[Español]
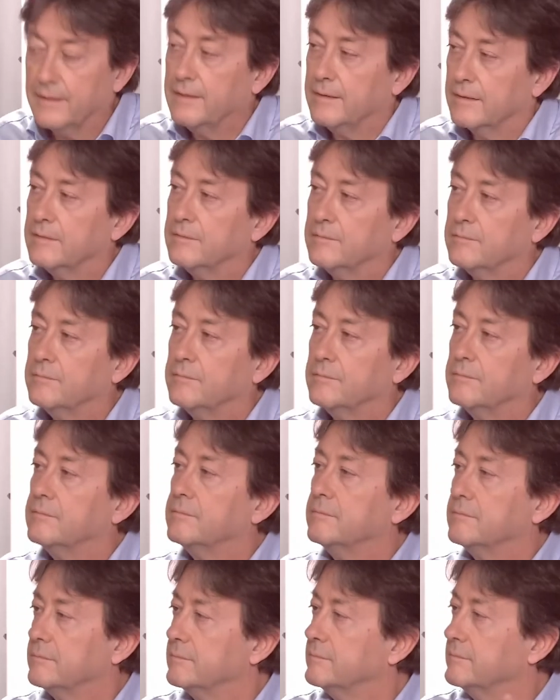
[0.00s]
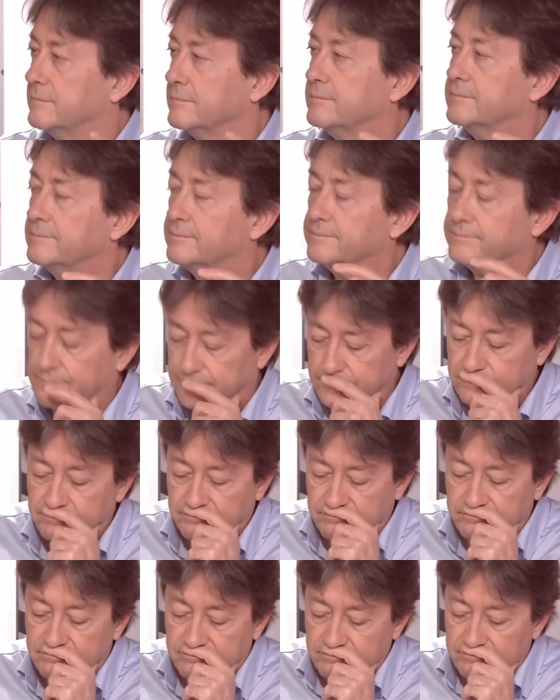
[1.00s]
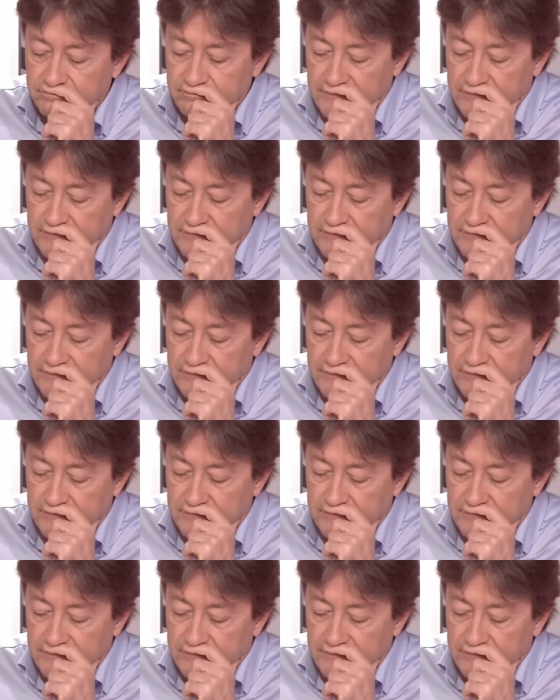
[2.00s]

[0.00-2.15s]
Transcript: litografía, grabado, todo esto.